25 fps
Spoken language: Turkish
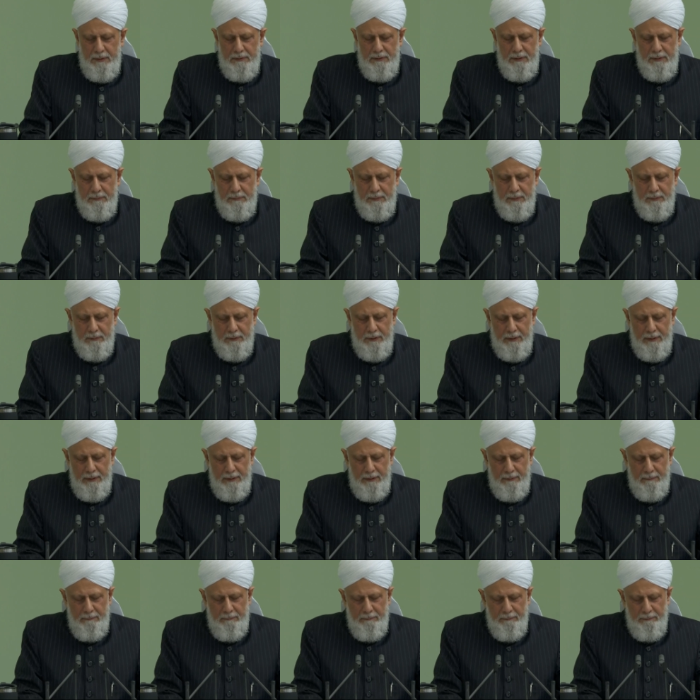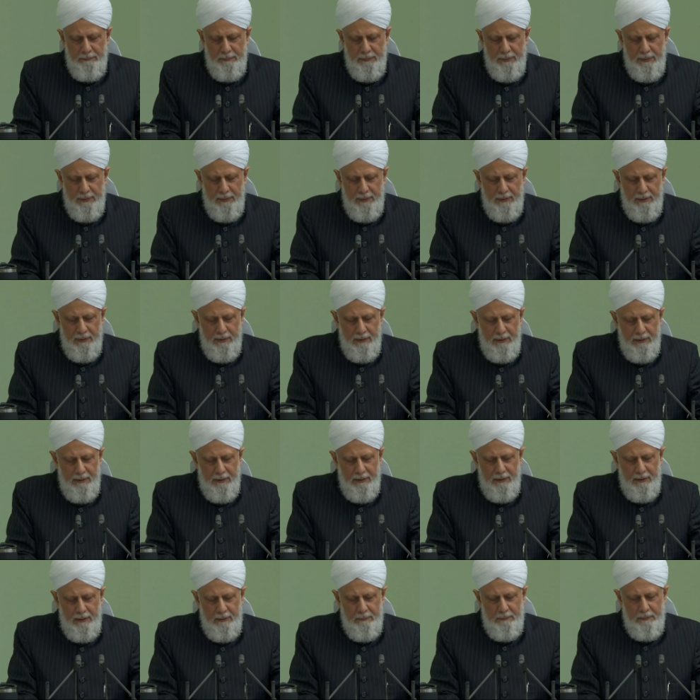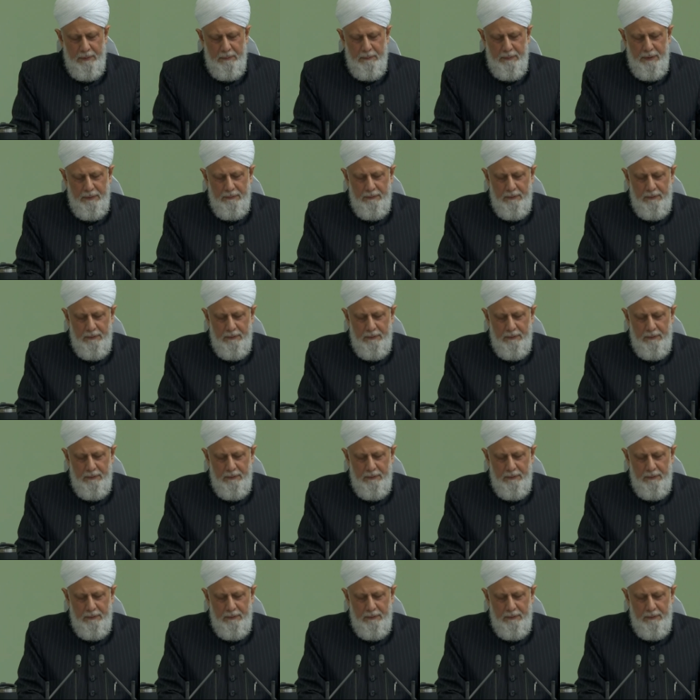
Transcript: buna ışık tutmuştur yazısında.